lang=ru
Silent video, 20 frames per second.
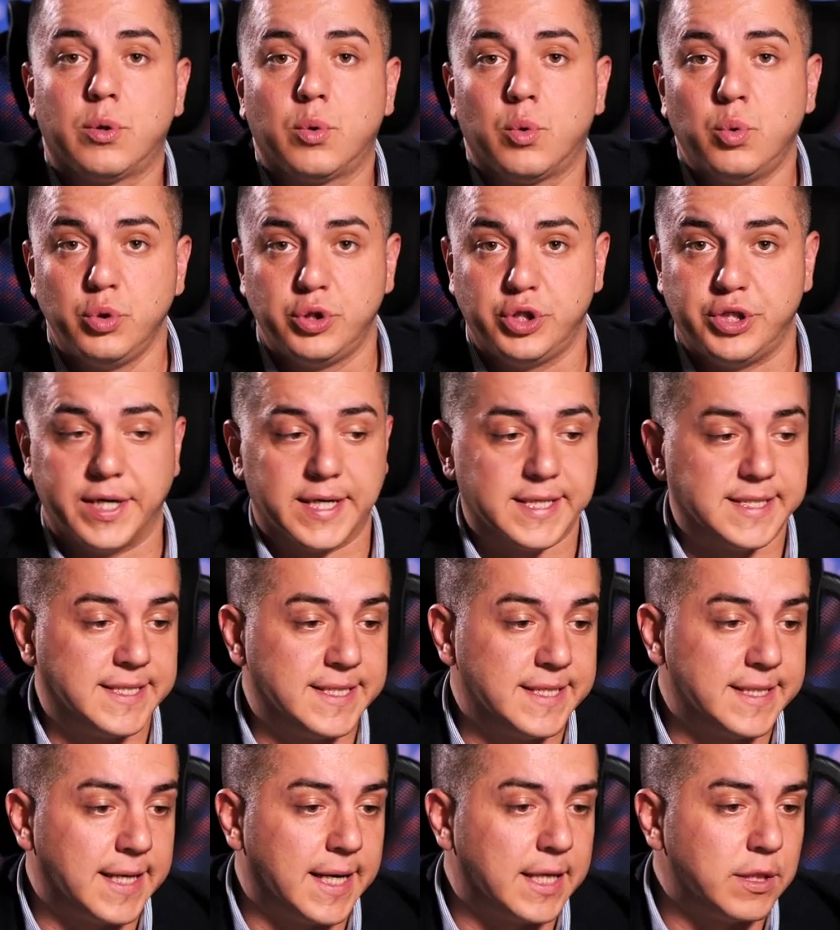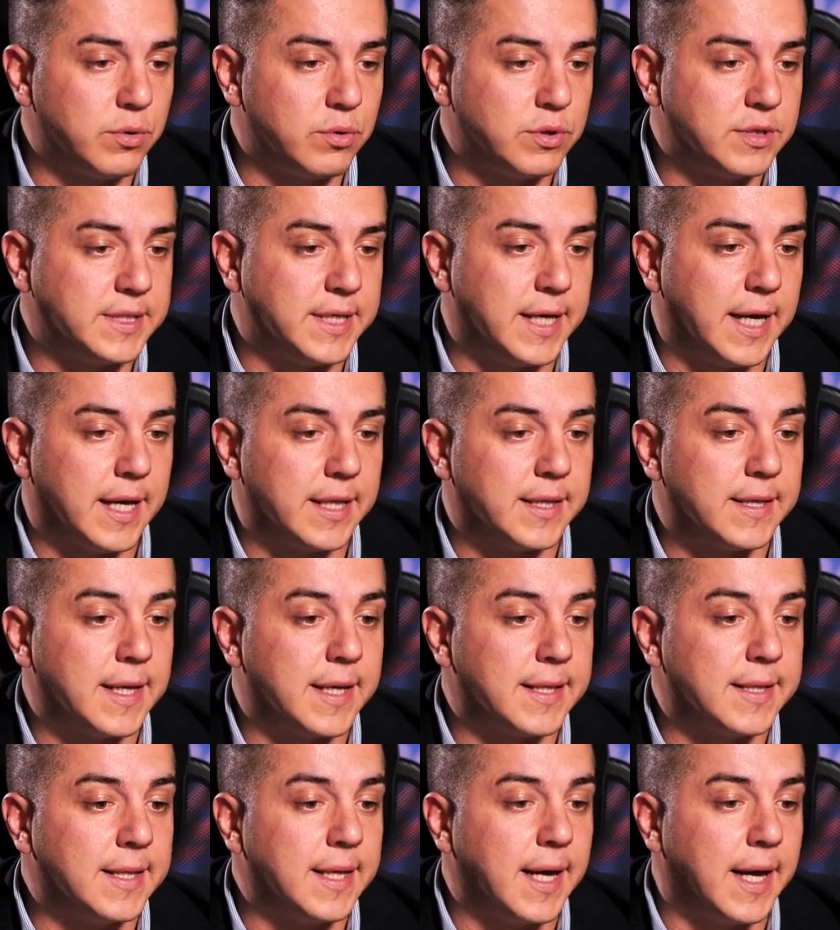Текущая цена, друзья,
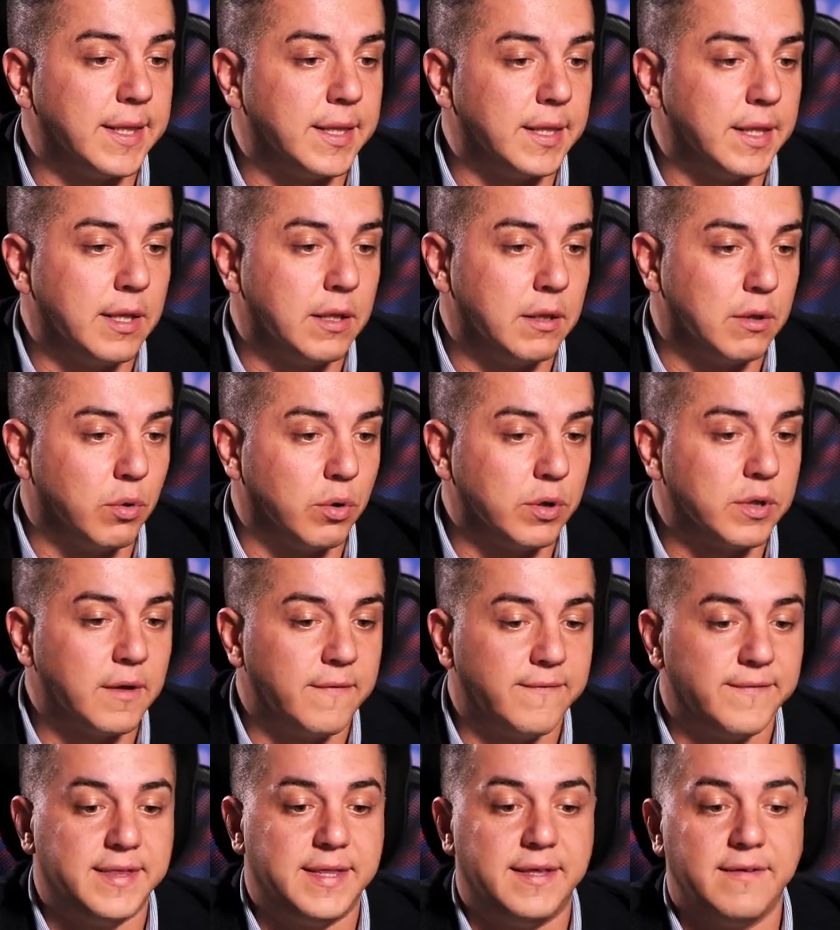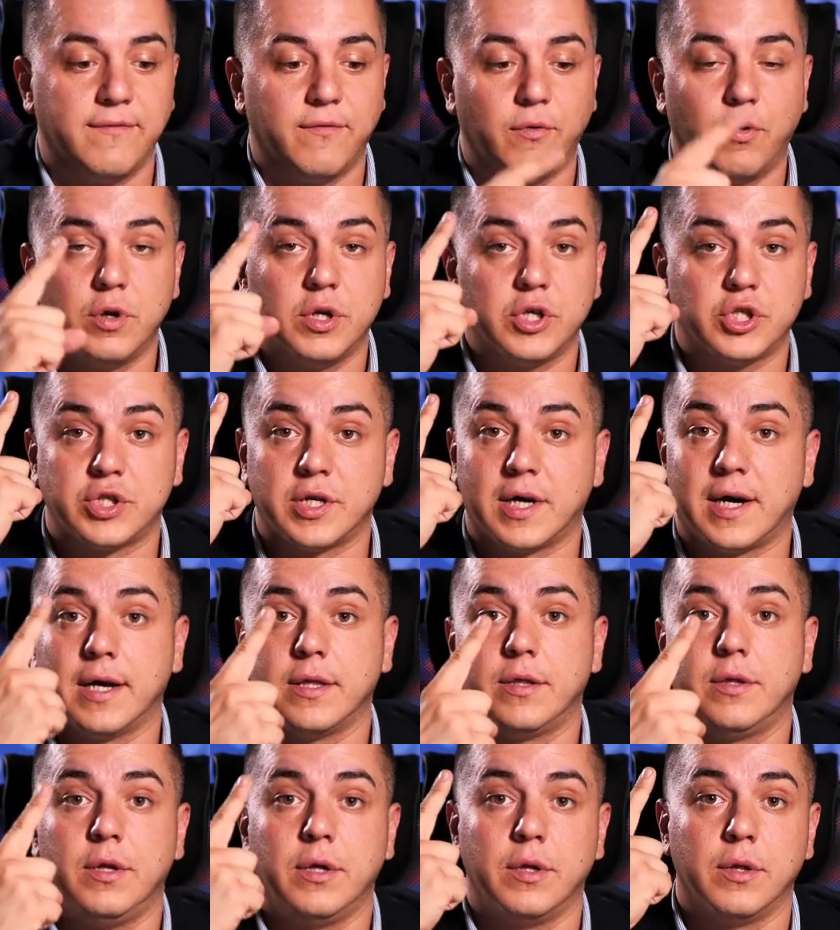на данный лот всего лишь
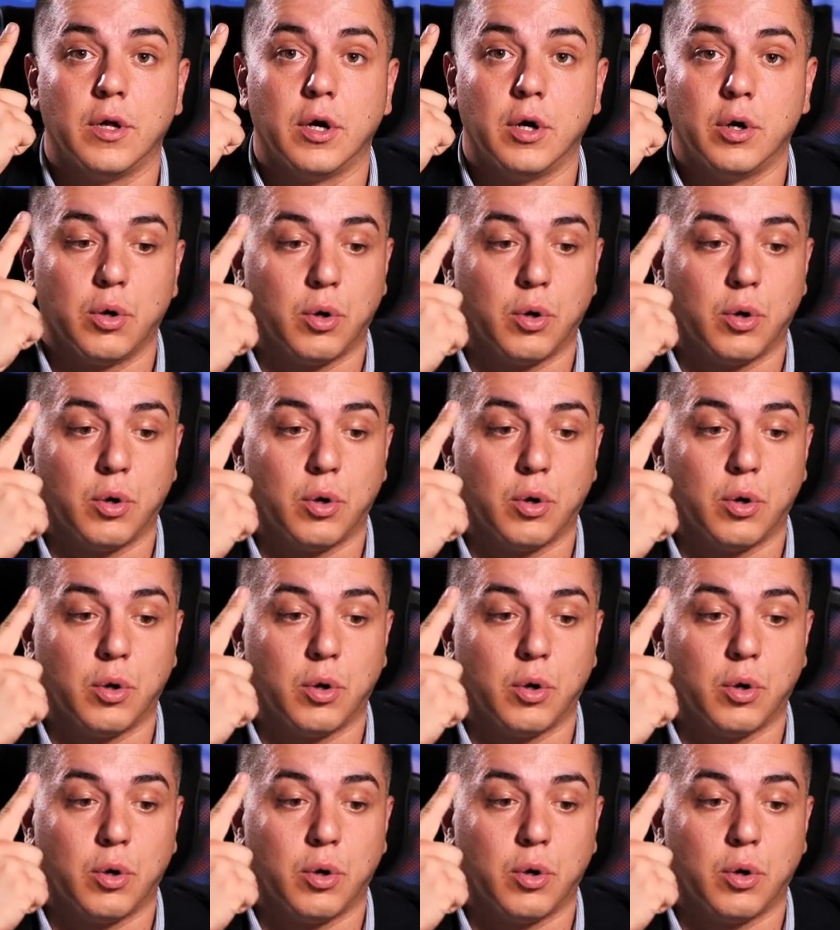1